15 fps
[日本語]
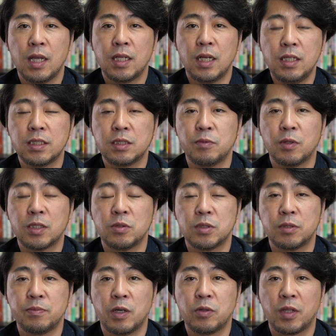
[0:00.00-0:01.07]
なんで
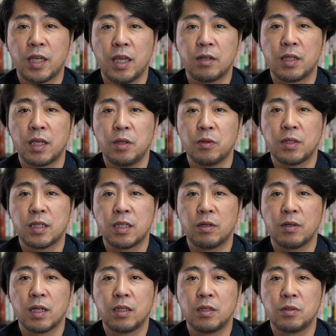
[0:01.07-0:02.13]
スマホスマホで契約できるようになって
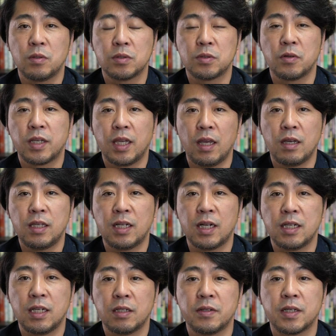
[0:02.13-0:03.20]
るかというと、その契約期
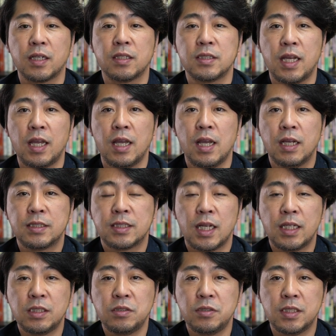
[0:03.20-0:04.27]
間にあるわけですね。
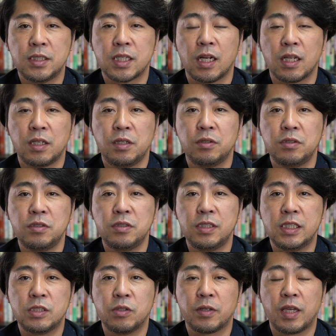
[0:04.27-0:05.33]
30日から90
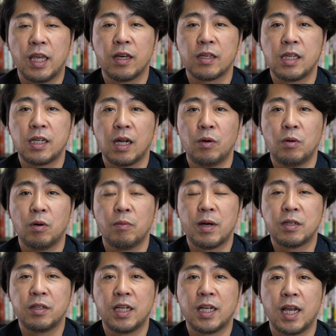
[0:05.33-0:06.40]
日の契約期間を、ま
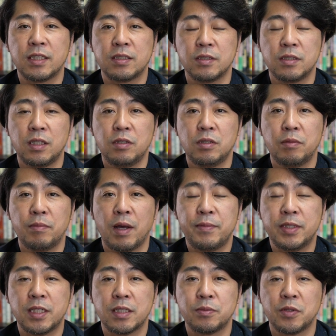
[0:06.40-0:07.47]
あ、繰り返すっていう、まあ、
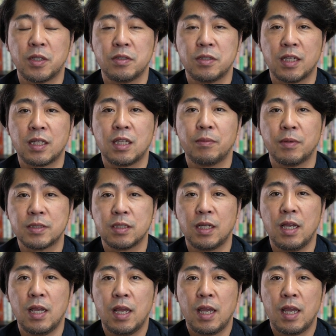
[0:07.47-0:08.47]
ビジネスモデルになっています。